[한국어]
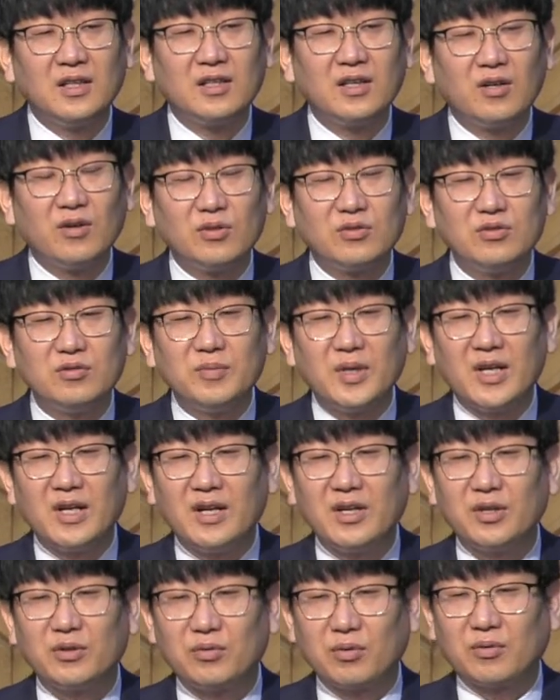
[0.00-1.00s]

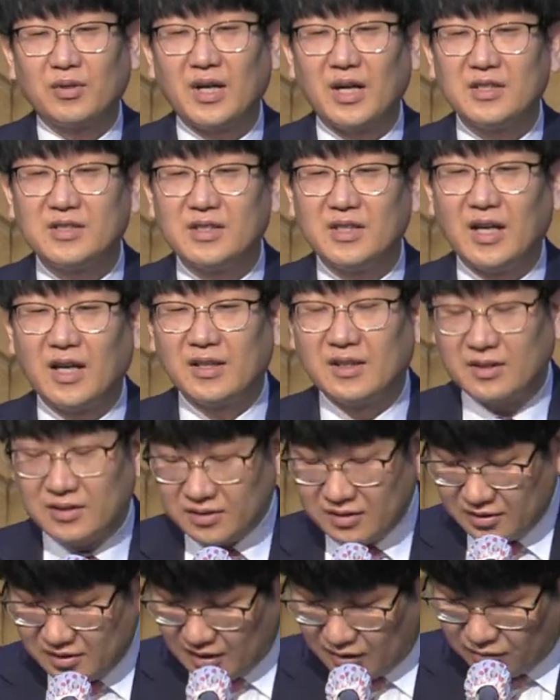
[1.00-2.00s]
어둠에 속하지
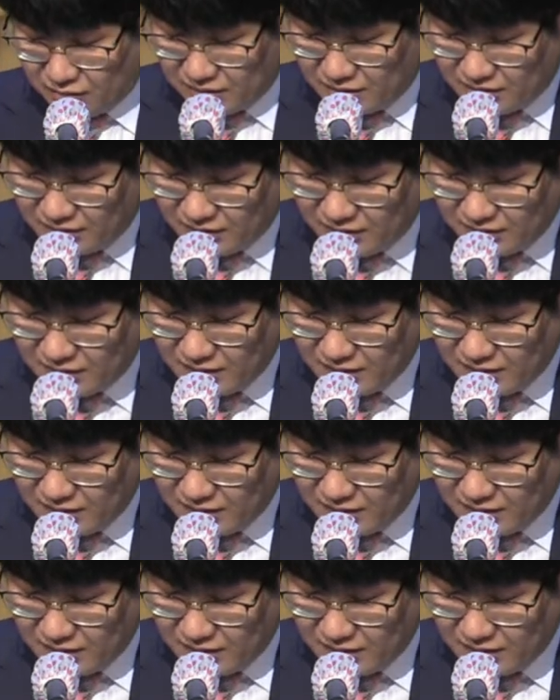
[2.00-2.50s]
않는 자로서